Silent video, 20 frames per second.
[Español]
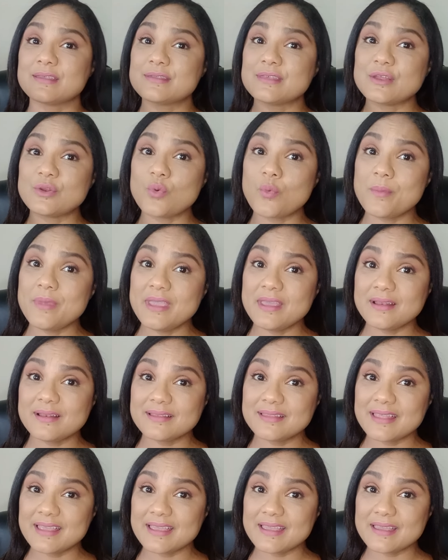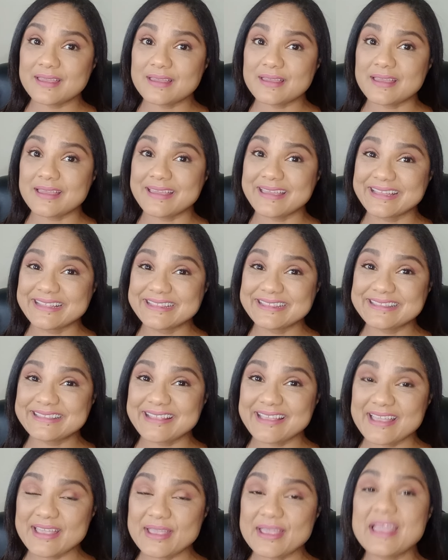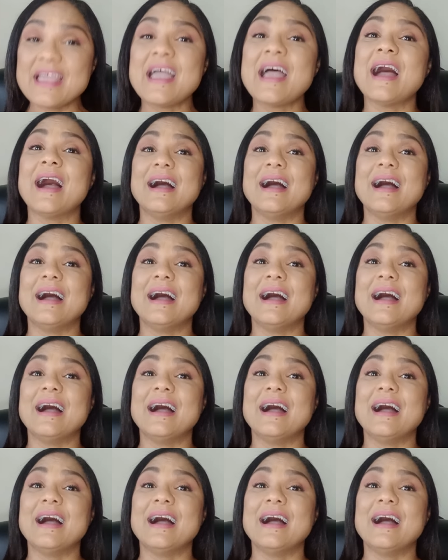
ser humilde, gente,